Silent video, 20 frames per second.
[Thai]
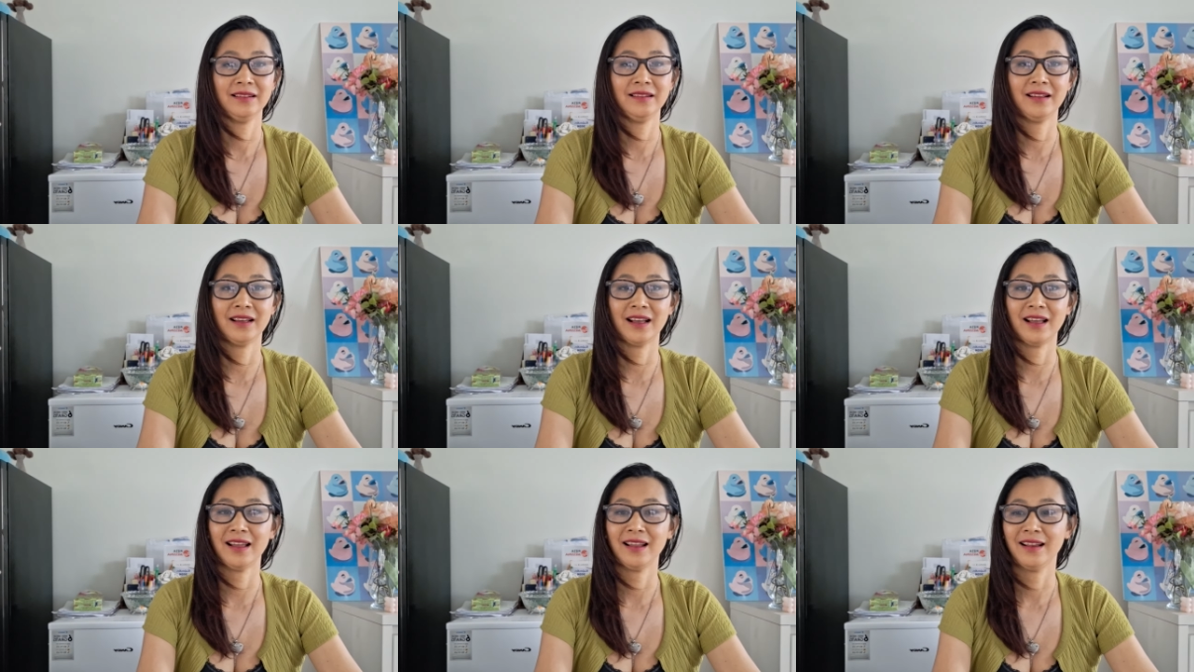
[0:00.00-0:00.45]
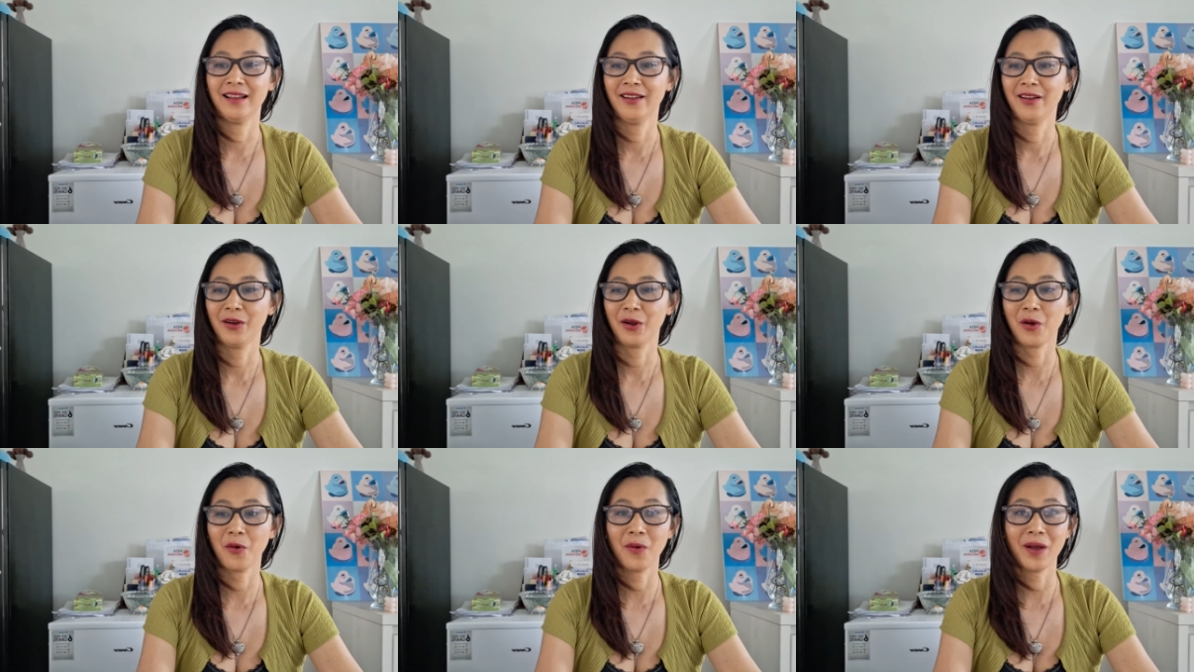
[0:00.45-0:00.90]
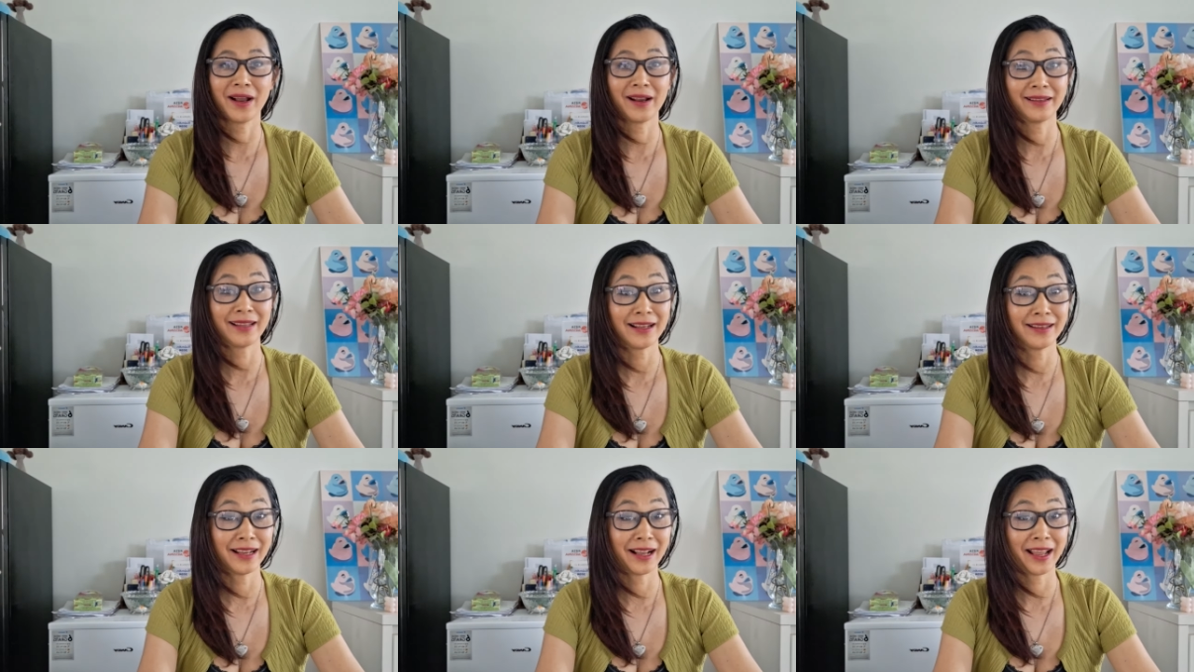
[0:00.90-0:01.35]
นะคะก็ว่า
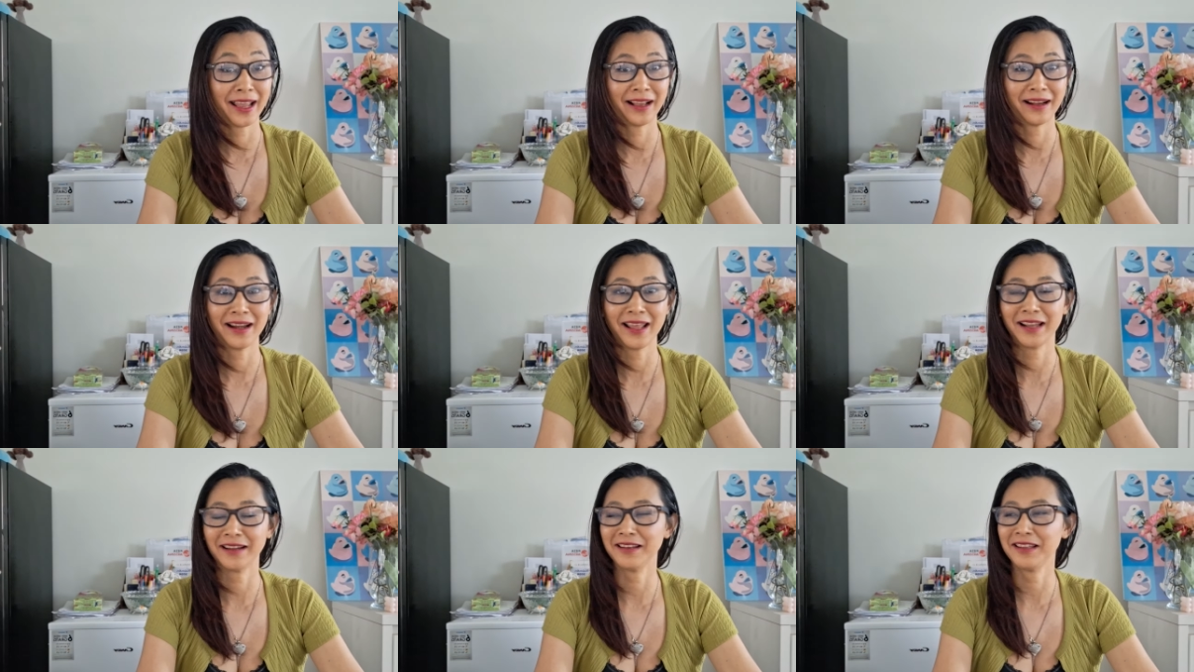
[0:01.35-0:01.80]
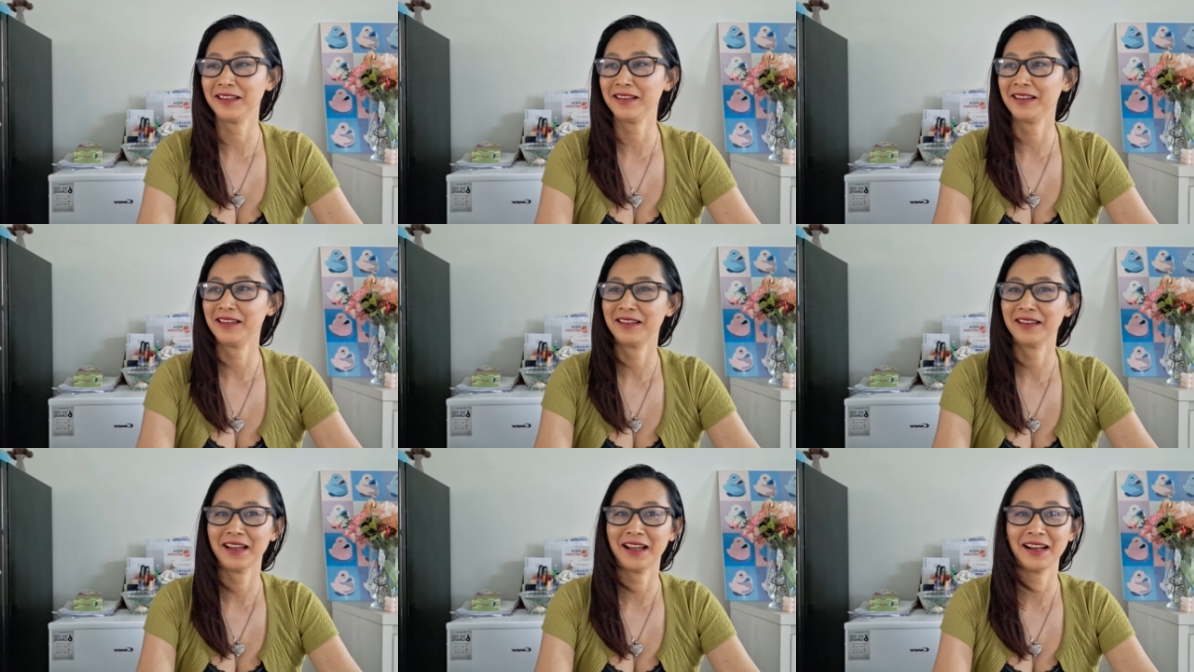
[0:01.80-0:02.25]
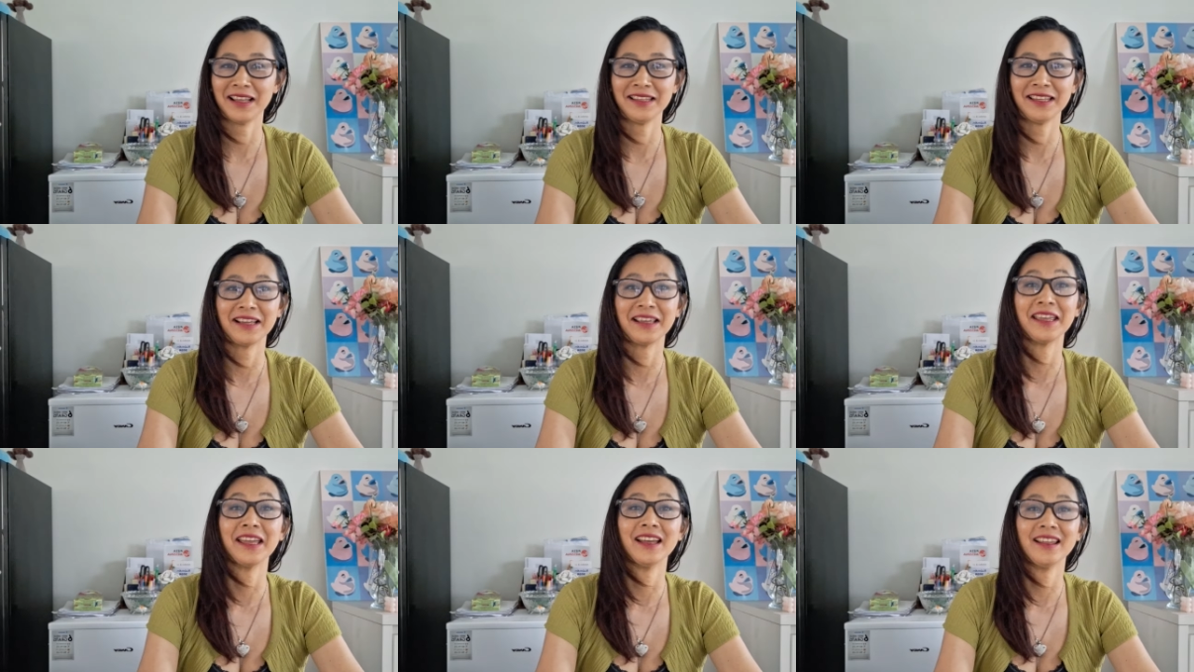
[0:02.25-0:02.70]
ท่านอย่างแข็งแรงดี อะไร
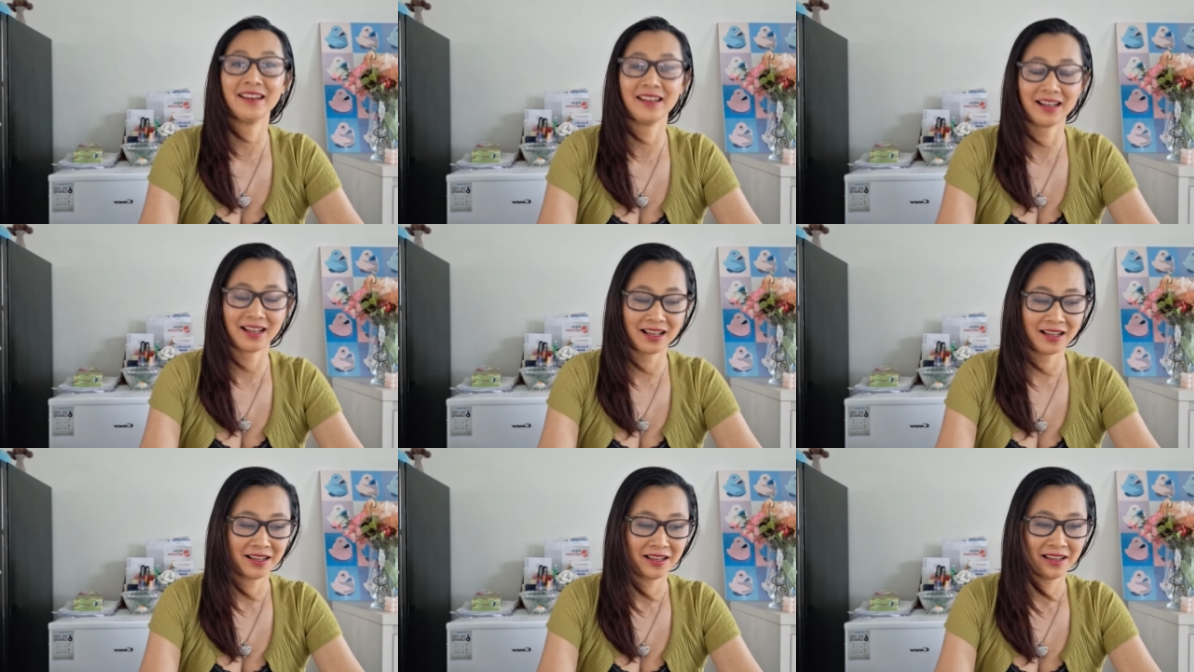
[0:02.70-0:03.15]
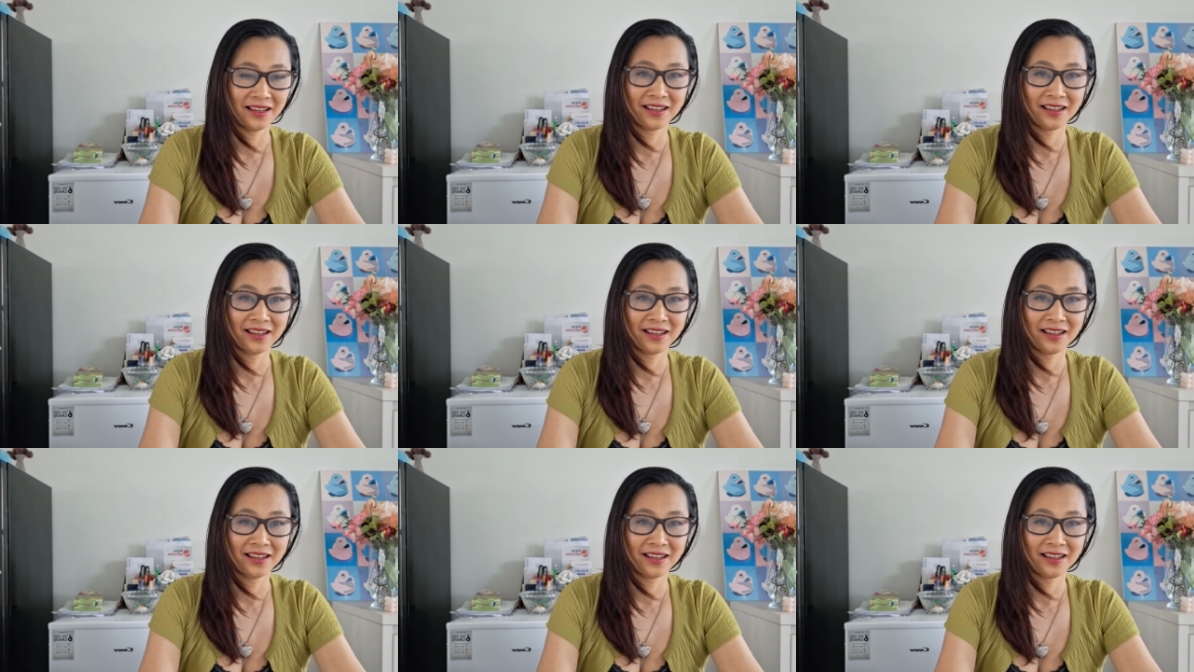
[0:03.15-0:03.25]
อย่างเงี้ยนะคะ